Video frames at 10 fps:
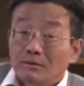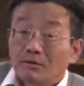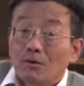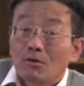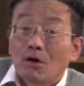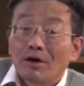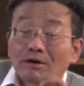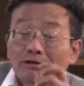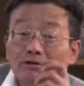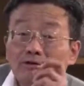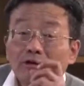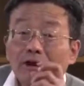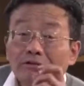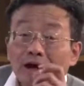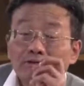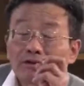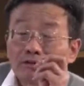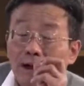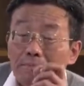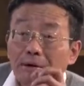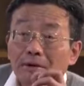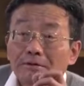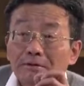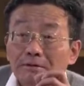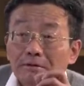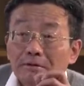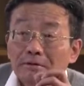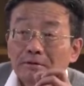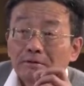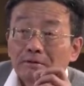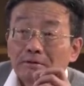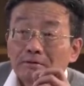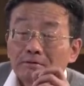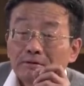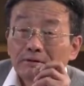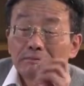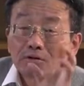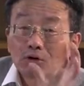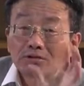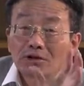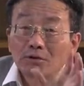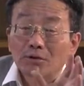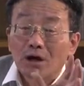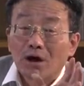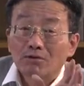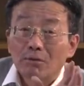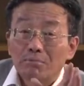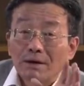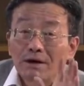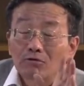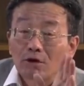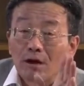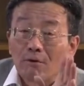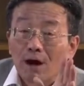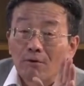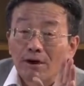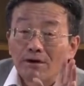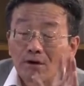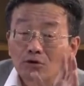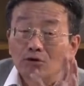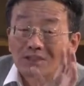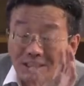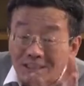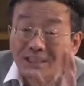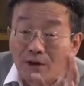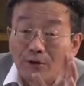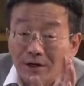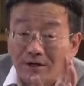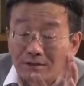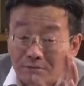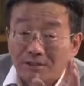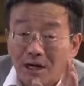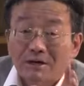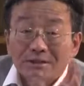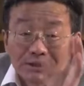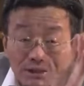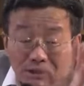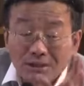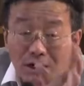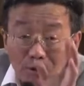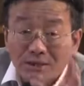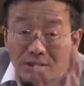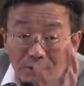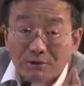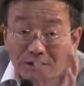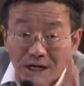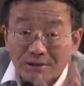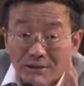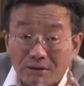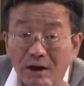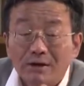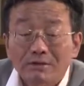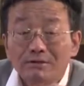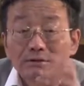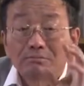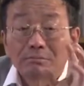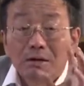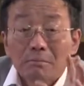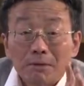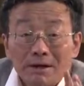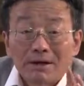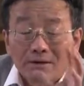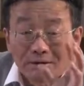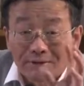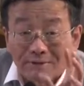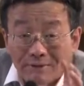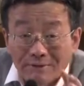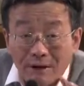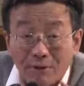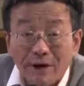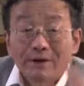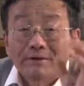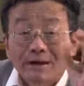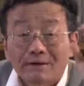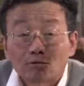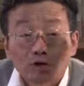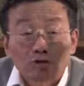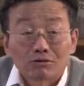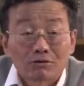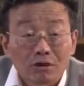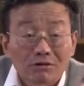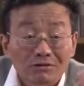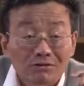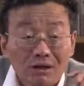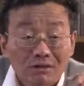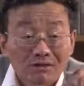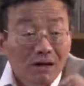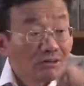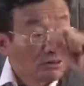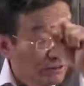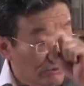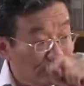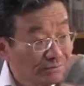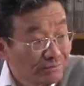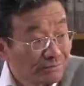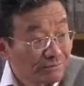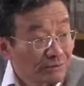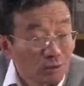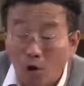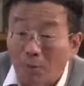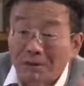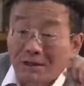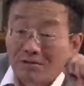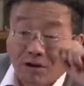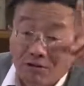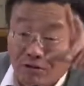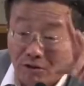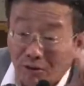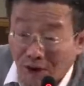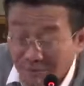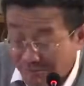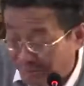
如果一个企业它是产品，那么多剩余劳动不能转化为或说实现为，应该这么讲，实现为剩余价值的话，就不能实现为它最初投资的增值、货币的增值的话，